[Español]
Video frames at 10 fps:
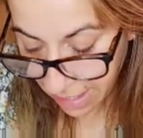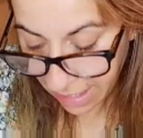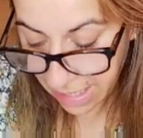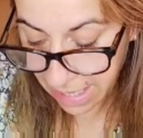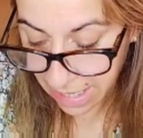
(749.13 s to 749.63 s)

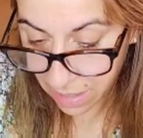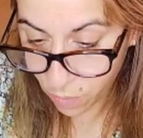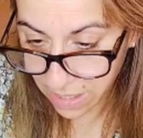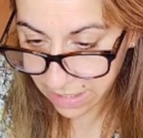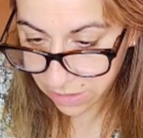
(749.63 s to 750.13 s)
¿Y
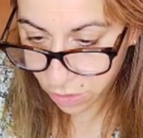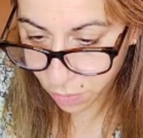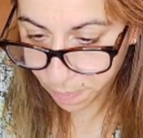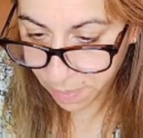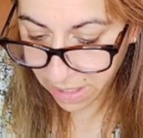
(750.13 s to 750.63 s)
cuál es
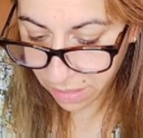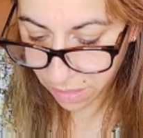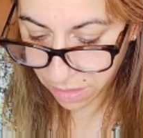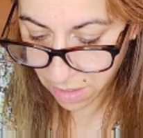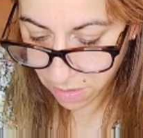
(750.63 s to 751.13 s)
su
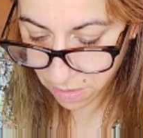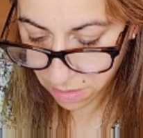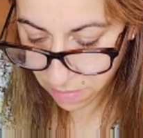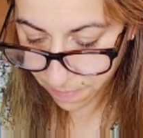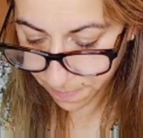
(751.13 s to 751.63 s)

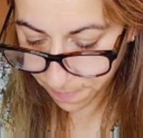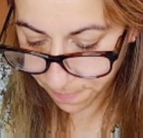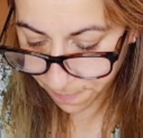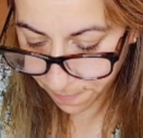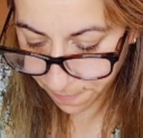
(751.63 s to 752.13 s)
precio?
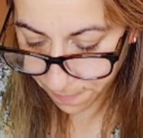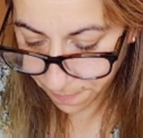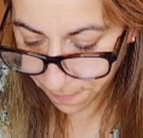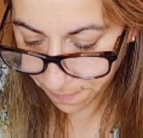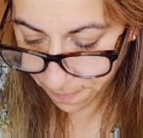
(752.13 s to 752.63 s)
Mm,
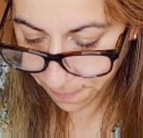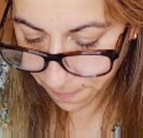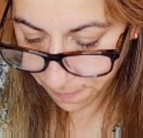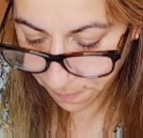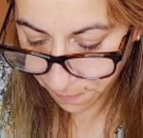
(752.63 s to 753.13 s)
mm,
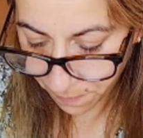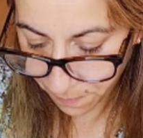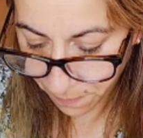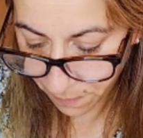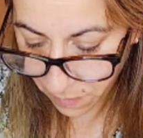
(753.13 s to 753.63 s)
mm,